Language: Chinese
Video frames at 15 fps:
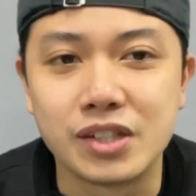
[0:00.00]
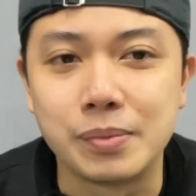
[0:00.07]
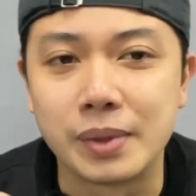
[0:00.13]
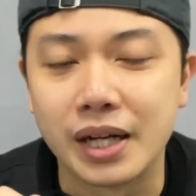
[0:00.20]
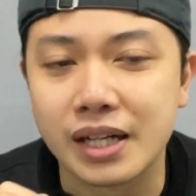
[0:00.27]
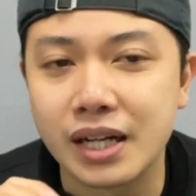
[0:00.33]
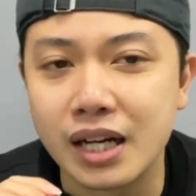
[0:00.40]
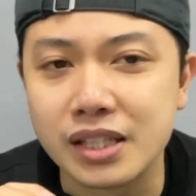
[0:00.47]
我们
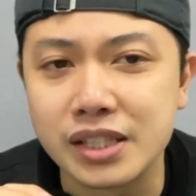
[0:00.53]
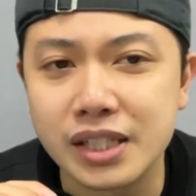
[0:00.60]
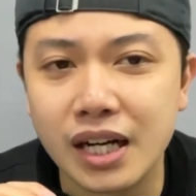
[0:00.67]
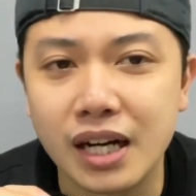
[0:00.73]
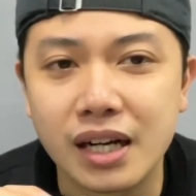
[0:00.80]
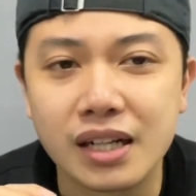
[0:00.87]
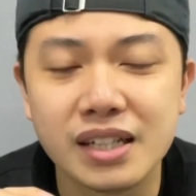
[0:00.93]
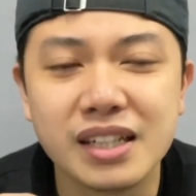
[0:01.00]
来看一
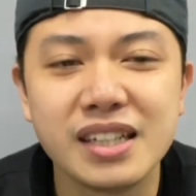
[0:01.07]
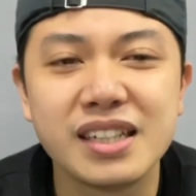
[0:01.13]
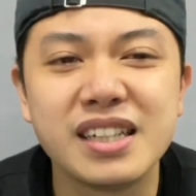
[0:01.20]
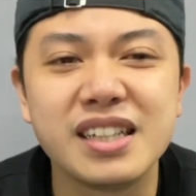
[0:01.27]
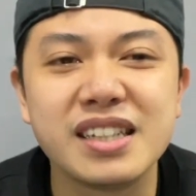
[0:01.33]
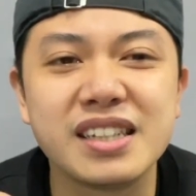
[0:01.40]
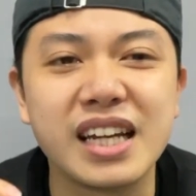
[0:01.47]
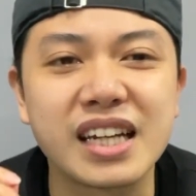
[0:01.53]
下
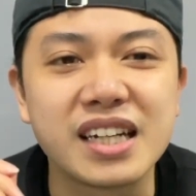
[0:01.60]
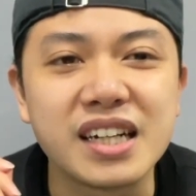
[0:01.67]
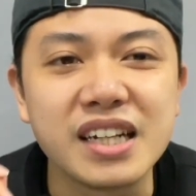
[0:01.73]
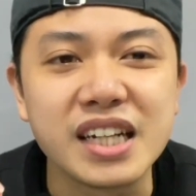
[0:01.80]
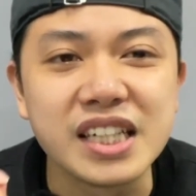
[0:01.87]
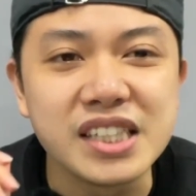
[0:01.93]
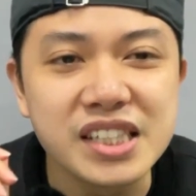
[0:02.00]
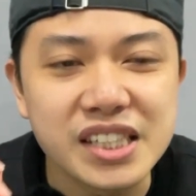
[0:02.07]
那个
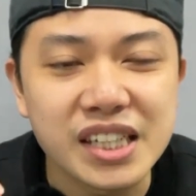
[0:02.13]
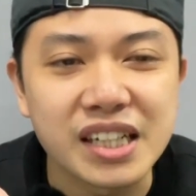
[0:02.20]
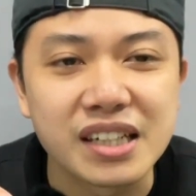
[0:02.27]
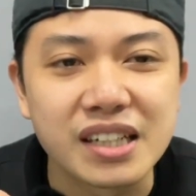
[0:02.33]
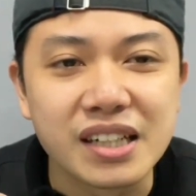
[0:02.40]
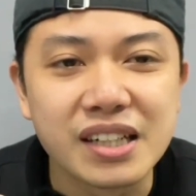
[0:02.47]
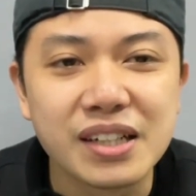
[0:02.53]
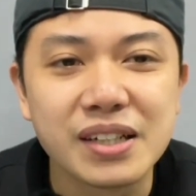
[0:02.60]
零
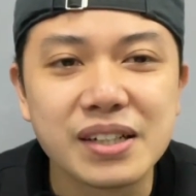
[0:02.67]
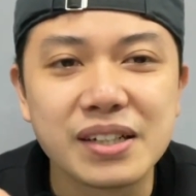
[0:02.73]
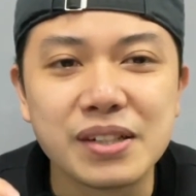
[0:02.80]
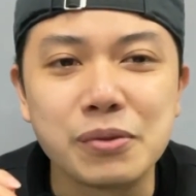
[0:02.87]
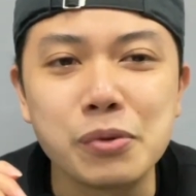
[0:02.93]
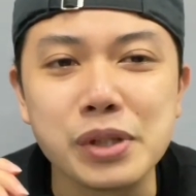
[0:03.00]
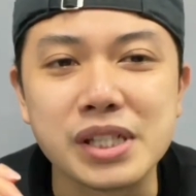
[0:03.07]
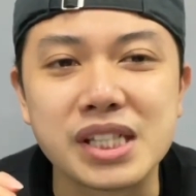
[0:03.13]
件
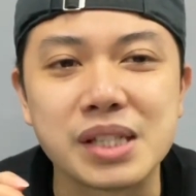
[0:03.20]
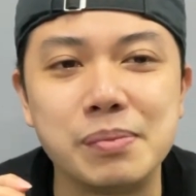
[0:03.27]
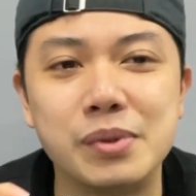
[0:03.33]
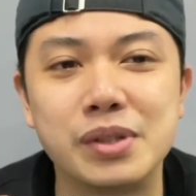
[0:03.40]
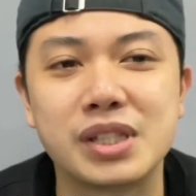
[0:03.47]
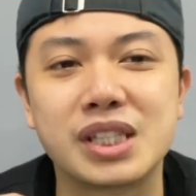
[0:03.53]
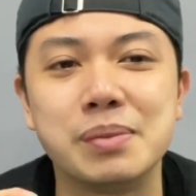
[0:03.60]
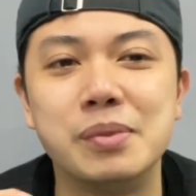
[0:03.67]
为什
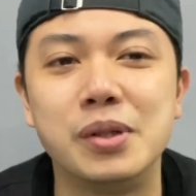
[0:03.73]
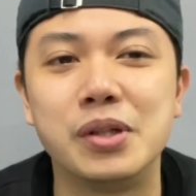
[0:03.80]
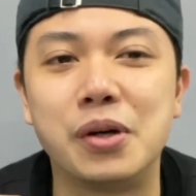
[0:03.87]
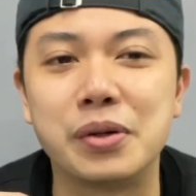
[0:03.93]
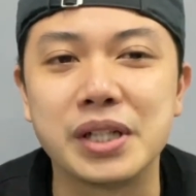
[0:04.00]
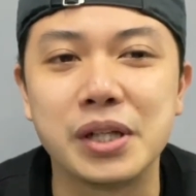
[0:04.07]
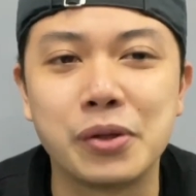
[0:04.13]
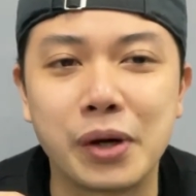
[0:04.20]
么这么
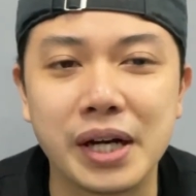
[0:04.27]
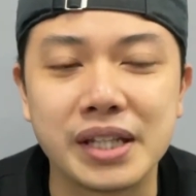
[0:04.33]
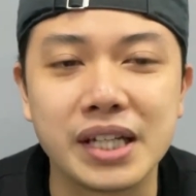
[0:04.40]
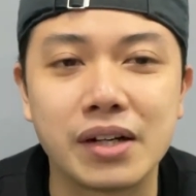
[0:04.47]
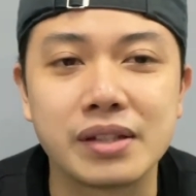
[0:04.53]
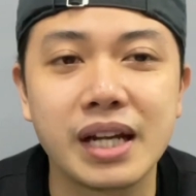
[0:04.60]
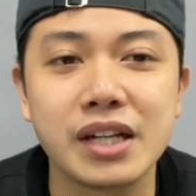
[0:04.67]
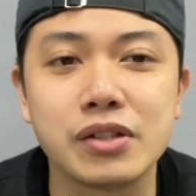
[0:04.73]
容易坏
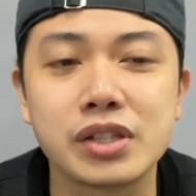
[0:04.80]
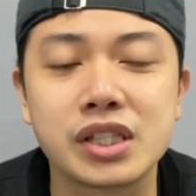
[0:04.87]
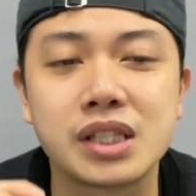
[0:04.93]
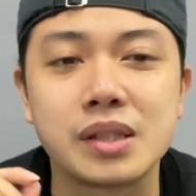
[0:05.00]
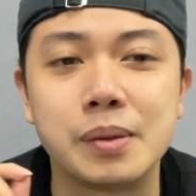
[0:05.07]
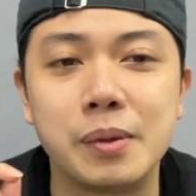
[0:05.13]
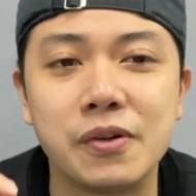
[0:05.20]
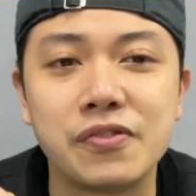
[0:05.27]
掉，那有
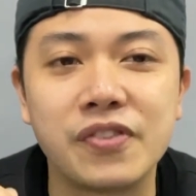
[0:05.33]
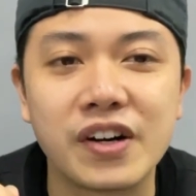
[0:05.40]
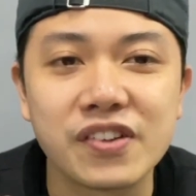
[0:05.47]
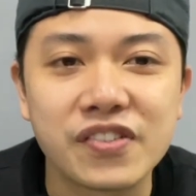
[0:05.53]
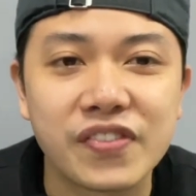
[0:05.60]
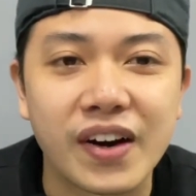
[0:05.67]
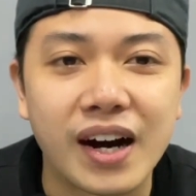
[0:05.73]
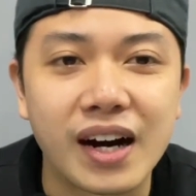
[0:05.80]
什么
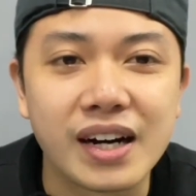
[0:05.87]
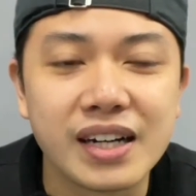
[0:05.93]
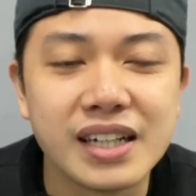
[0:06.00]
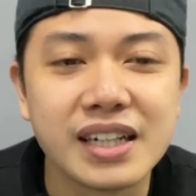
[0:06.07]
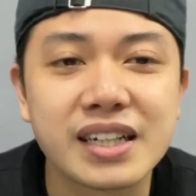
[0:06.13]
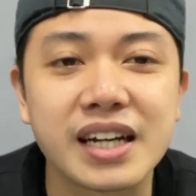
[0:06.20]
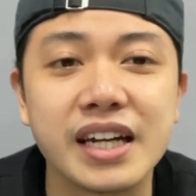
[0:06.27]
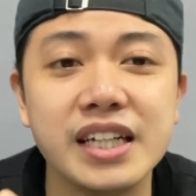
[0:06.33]
方法
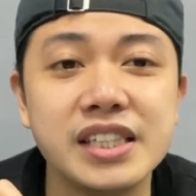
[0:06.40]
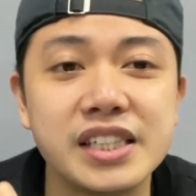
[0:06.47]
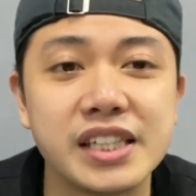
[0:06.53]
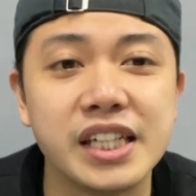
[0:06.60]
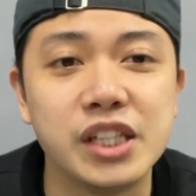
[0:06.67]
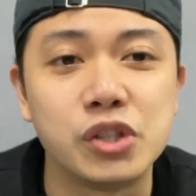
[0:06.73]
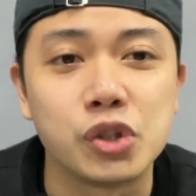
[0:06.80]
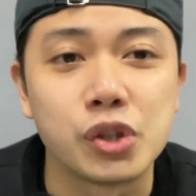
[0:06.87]
可以
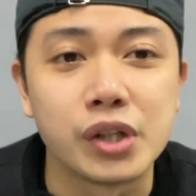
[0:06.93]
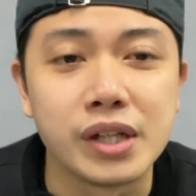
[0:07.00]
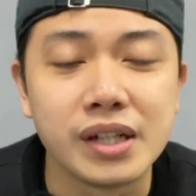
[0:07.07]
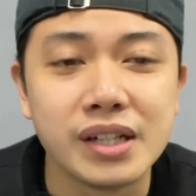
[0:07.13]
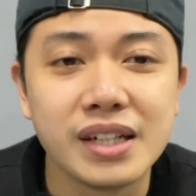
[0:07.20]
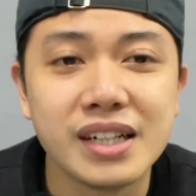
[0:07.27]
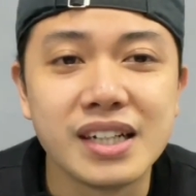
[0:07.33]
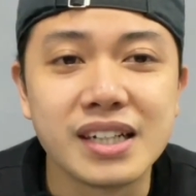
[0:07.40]
解决？
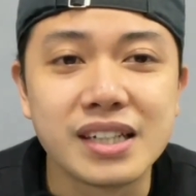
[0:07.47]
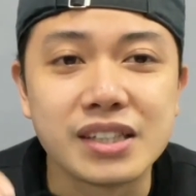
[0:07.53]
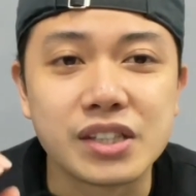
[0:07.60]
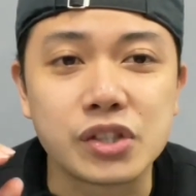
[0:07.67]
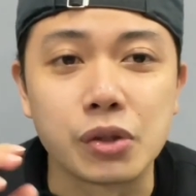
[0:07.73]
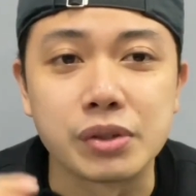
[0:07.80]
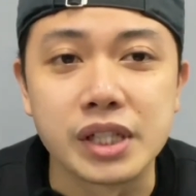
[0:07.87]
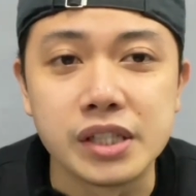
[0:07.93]

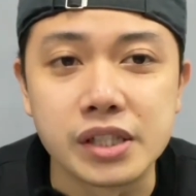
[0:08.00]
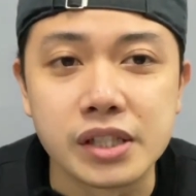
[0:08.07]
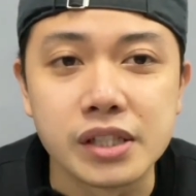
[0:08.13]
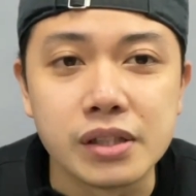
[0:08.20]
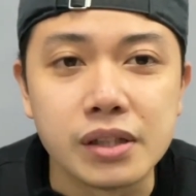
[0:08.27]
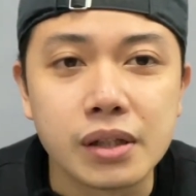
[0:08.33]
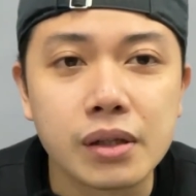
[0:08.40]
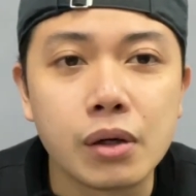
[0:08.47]
重点
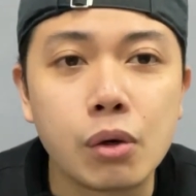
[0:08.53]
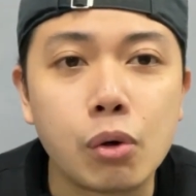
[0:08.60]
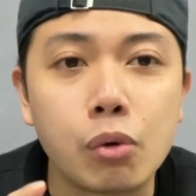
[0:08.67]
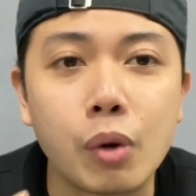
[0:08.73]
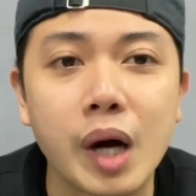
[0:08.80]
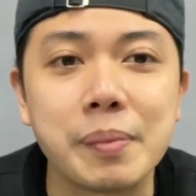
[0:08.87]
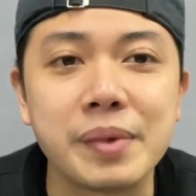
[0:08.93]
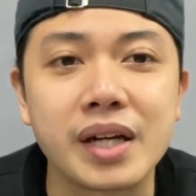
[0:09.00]
是
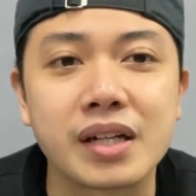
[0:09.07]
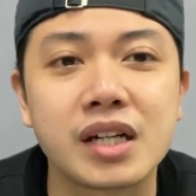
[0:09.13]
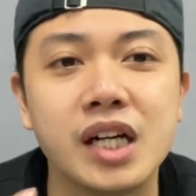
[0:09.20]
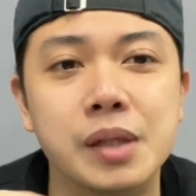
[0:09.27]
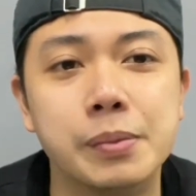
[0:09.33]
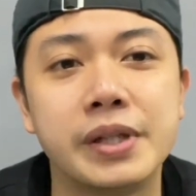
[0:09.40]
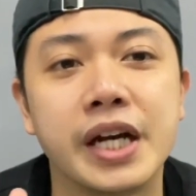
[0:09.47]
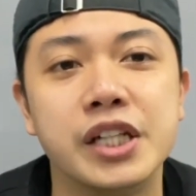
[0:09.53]
外面
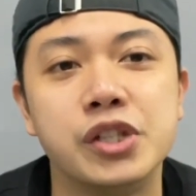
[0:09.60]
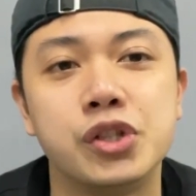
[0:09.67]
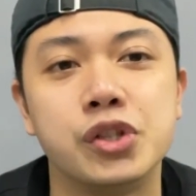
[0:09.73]
可不可以